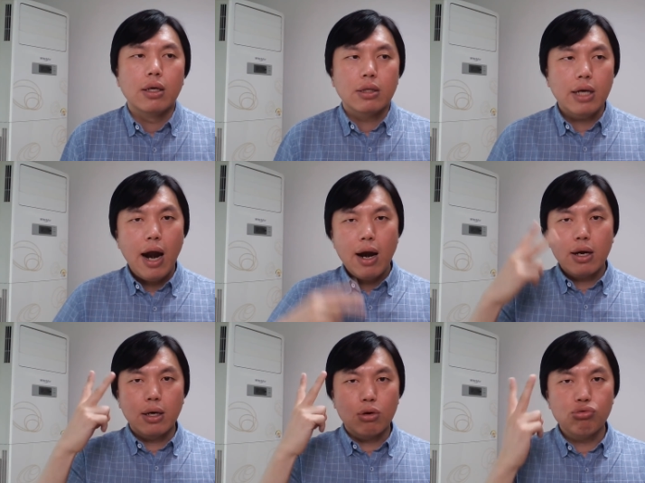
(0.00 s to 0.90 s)
第二
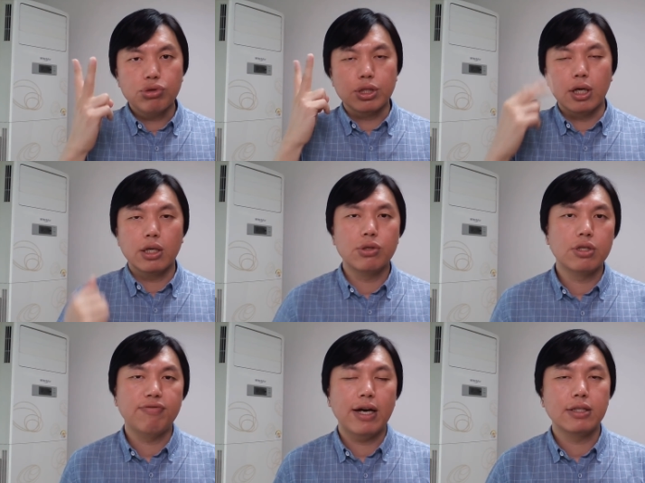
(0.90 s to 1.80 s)
个故事呢，就
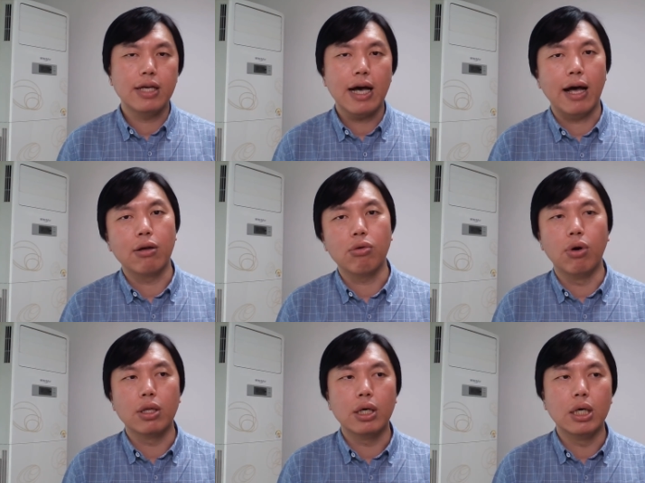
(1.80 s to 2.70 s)
是发生在韩
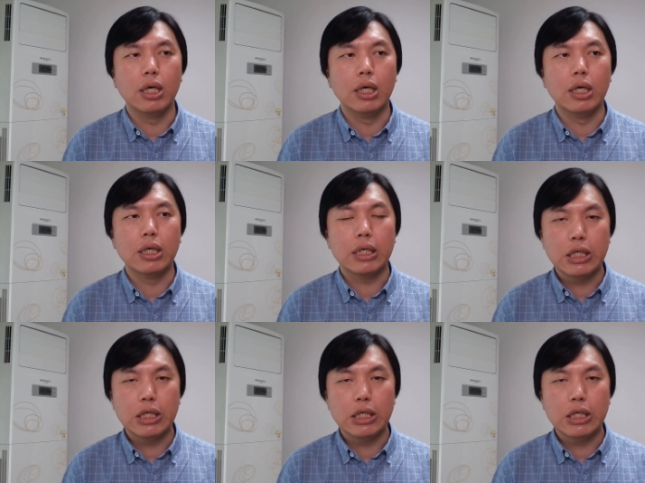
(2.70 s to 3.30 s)
国的